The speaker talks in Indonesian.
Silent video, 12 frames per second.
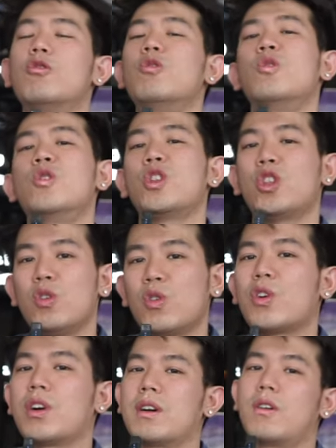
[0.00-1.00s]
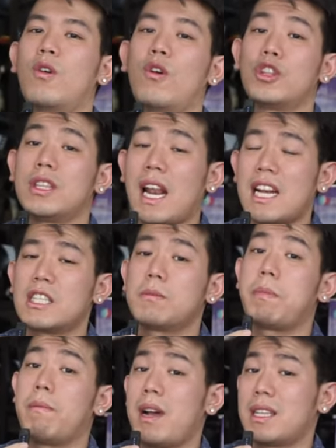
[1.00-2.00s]
untuk Gotrans
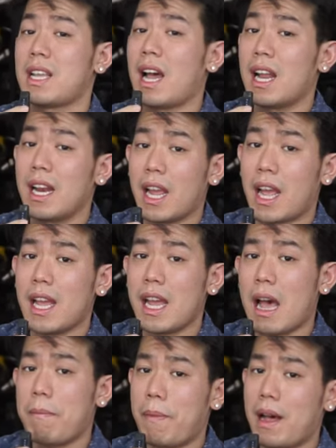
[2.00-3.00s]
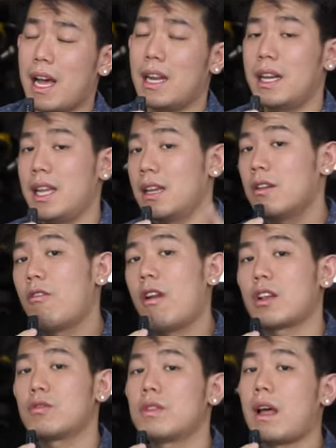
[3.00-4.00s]
pemasangannya kayak apa? Nih, gue
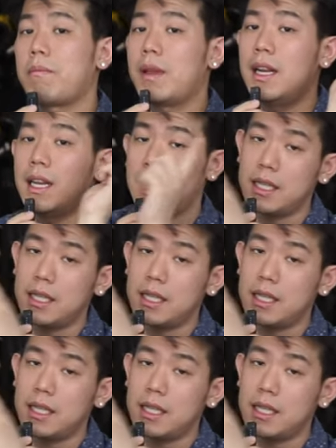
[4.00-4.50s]
langsung tampilin